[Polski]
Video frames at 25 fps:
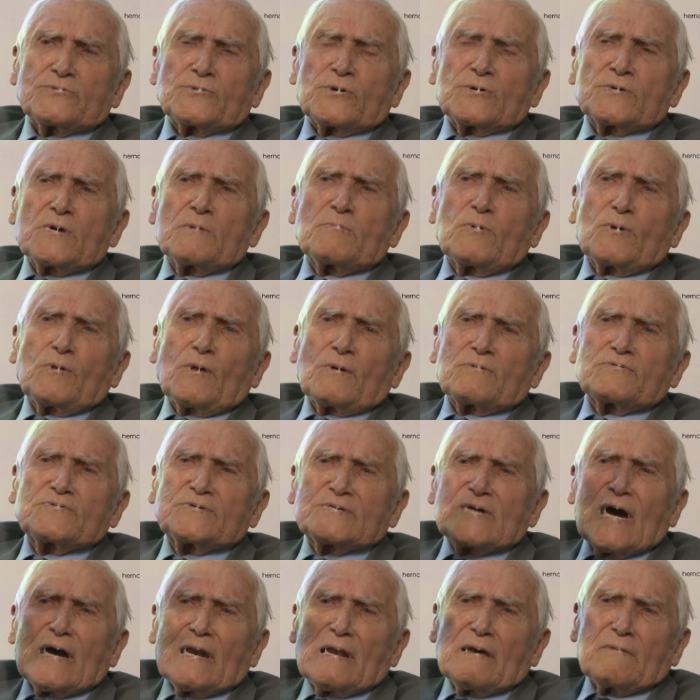to nie było
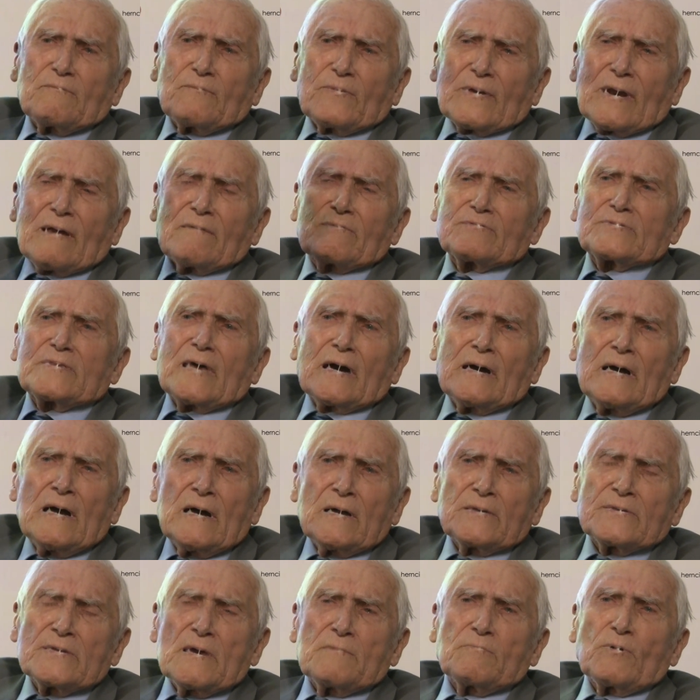wcale, prawda,
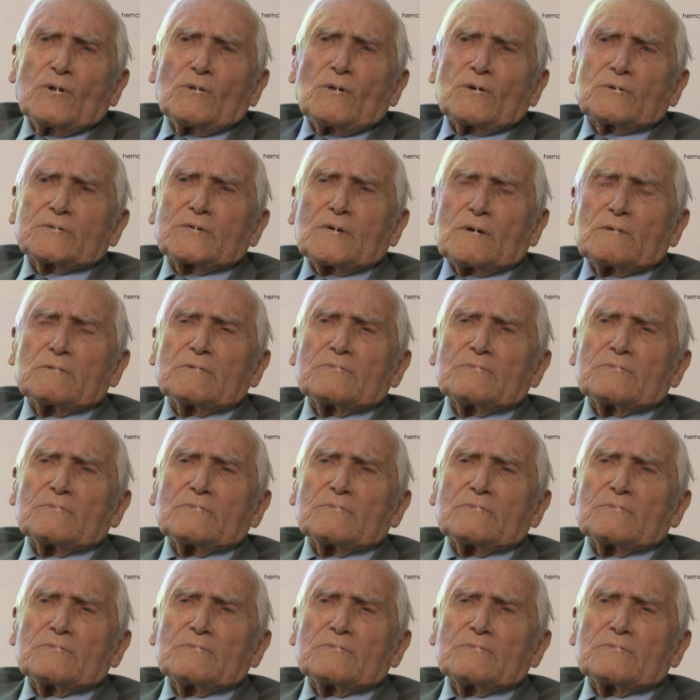nie było,